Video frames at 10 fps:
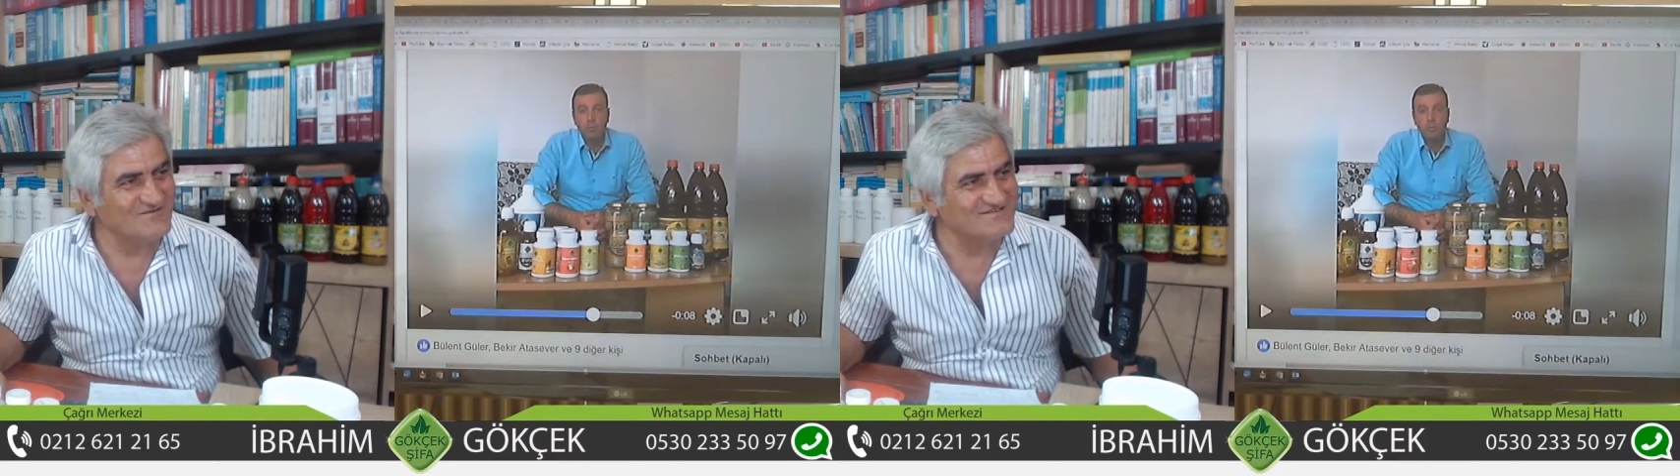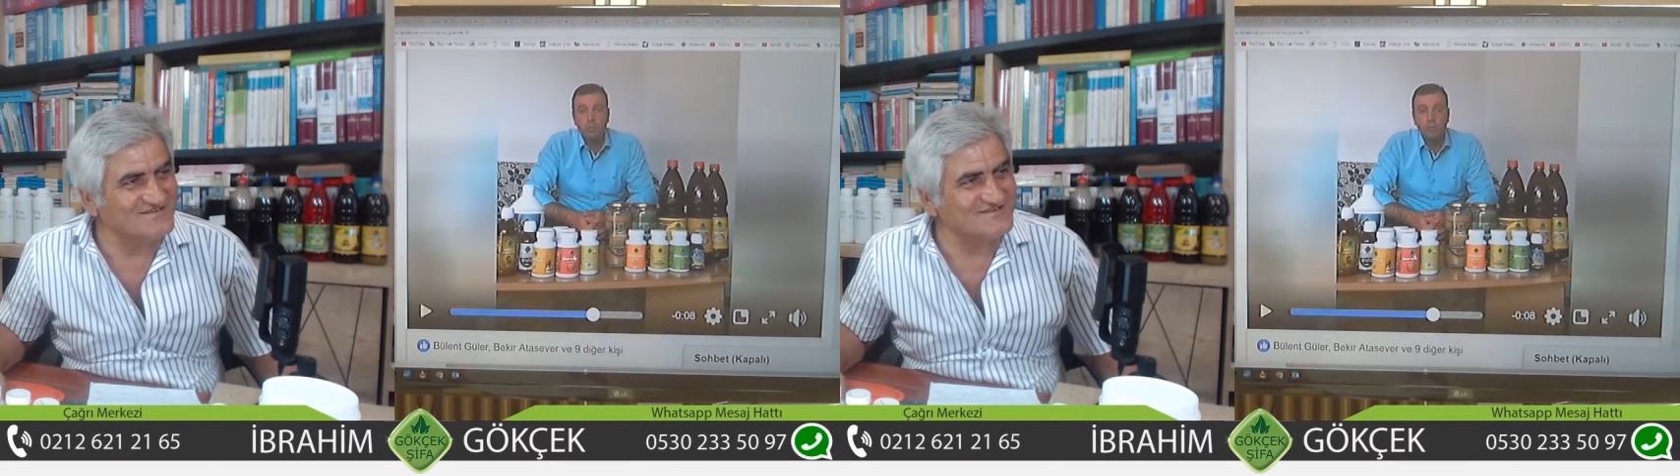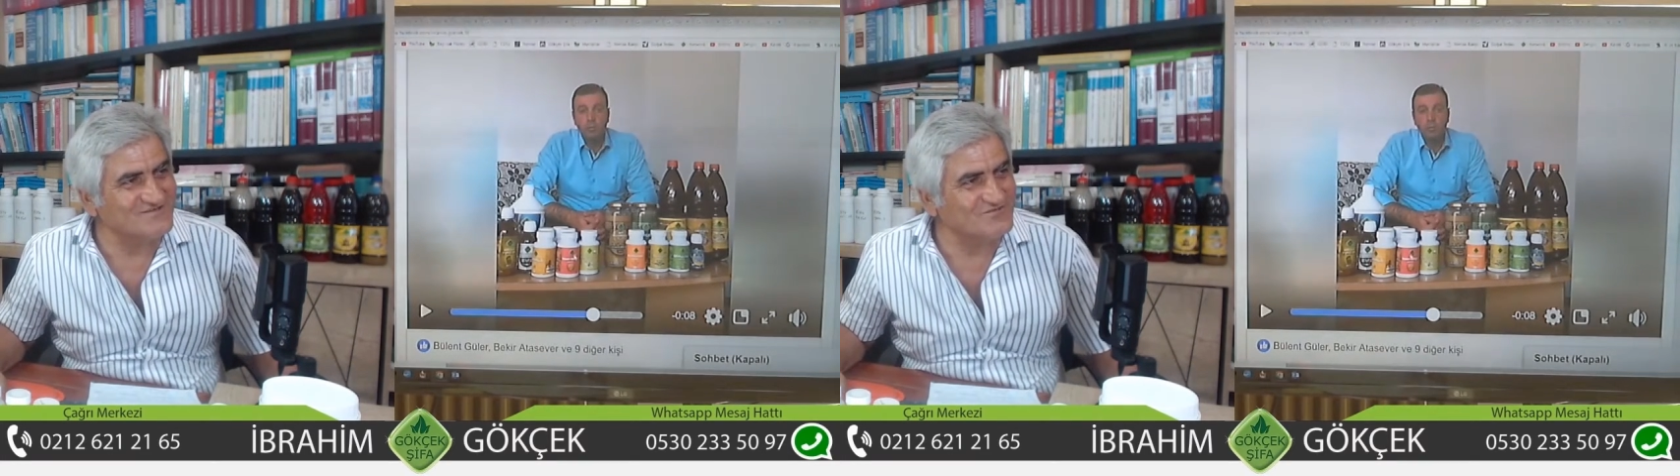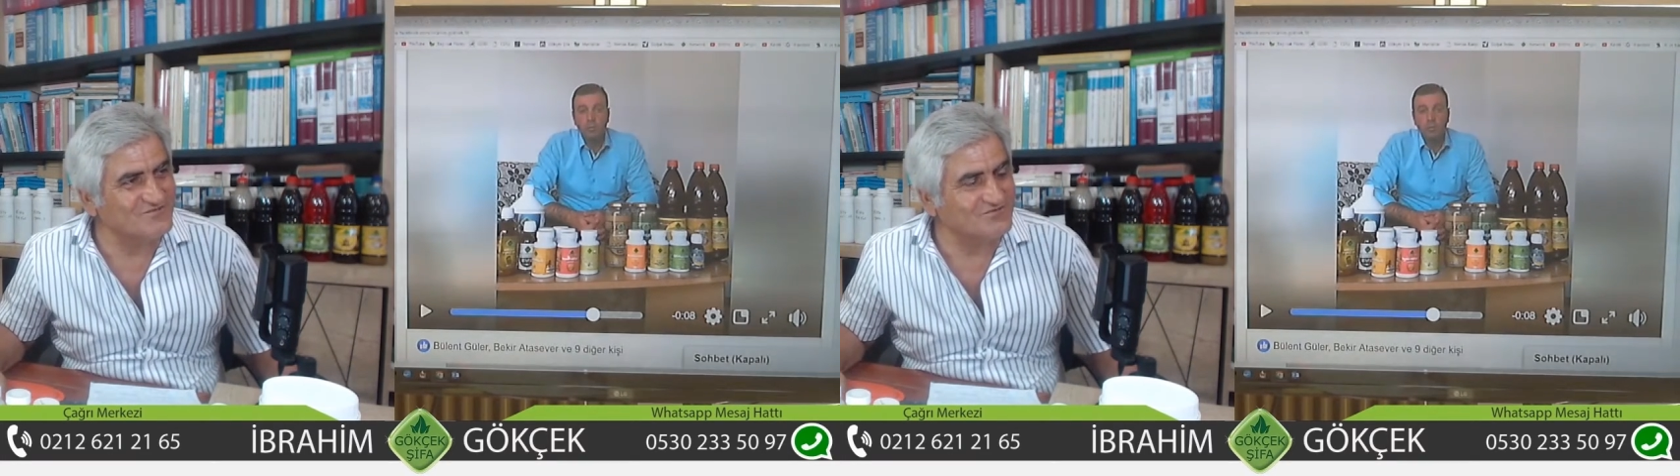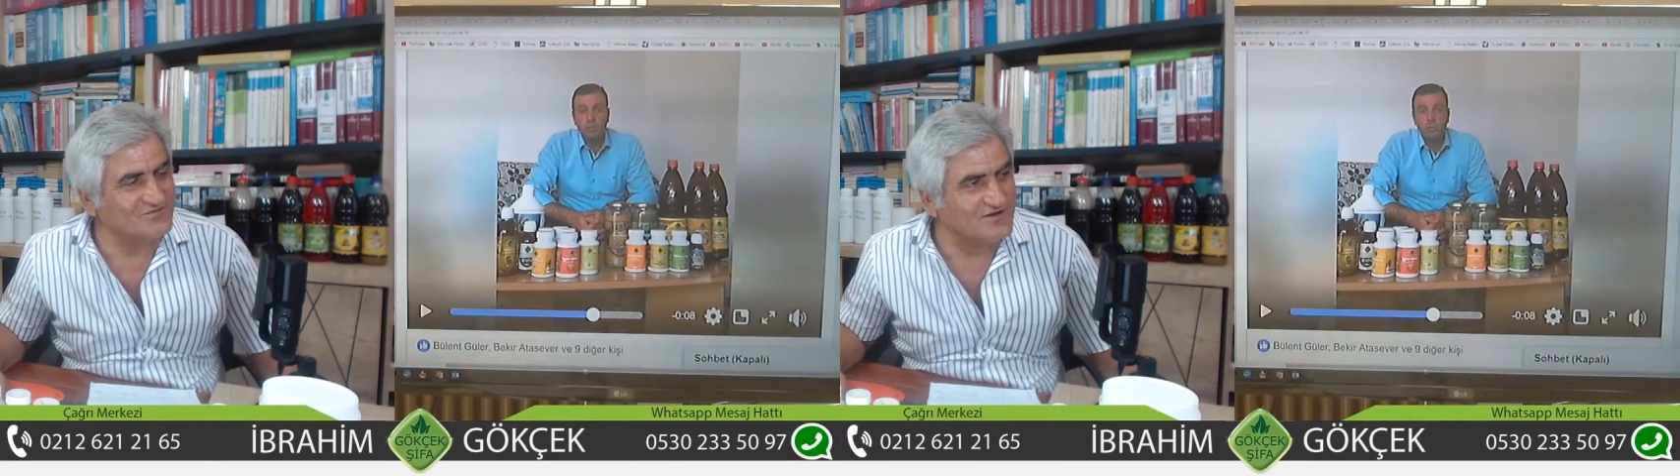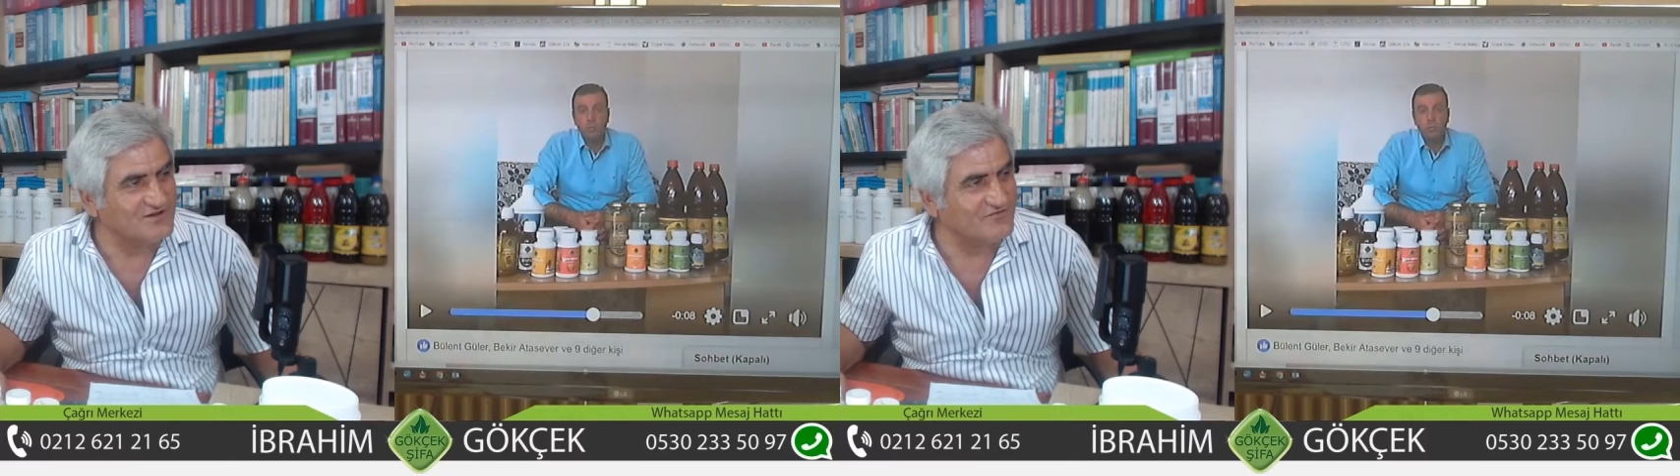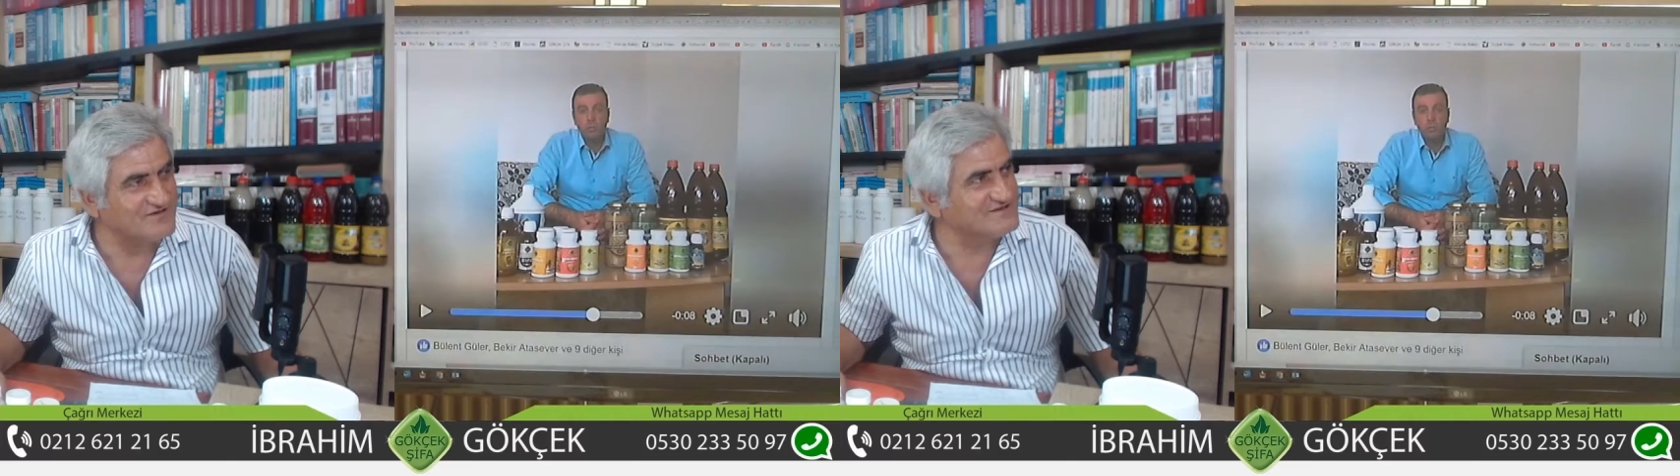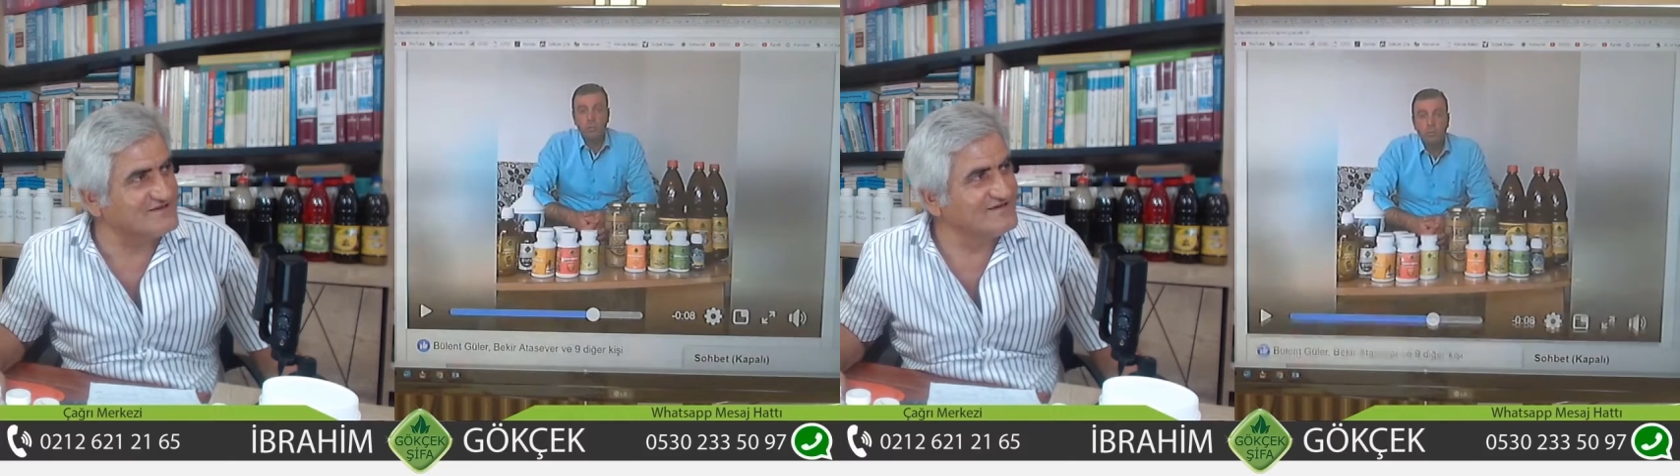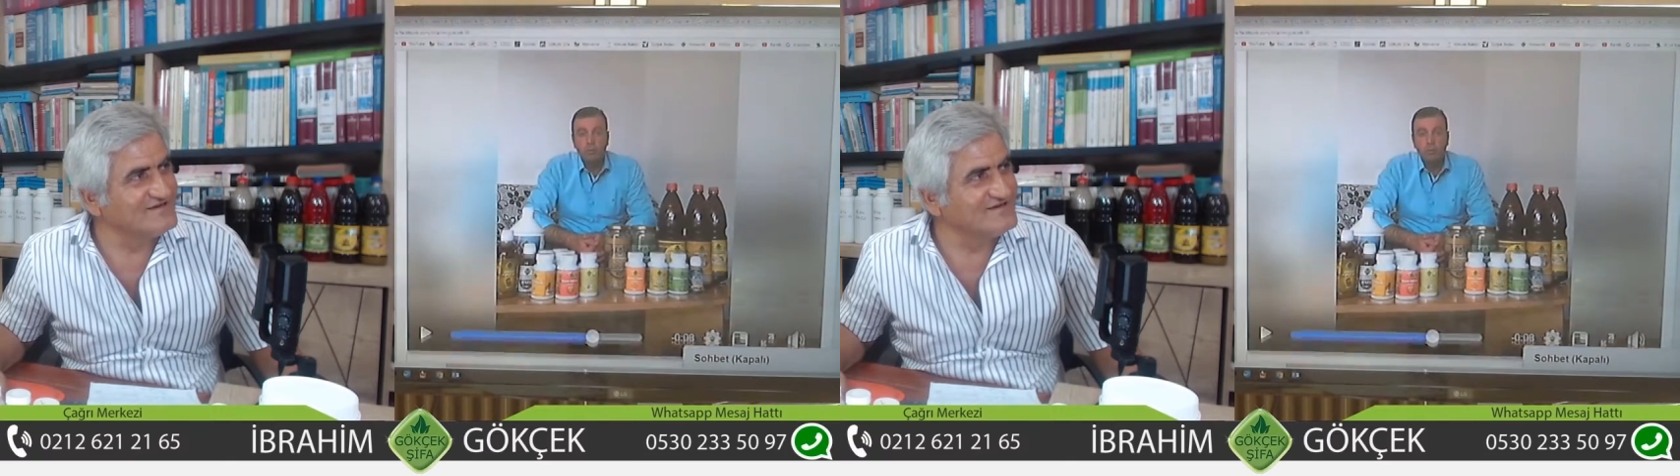çeşit ürün daha da fazla.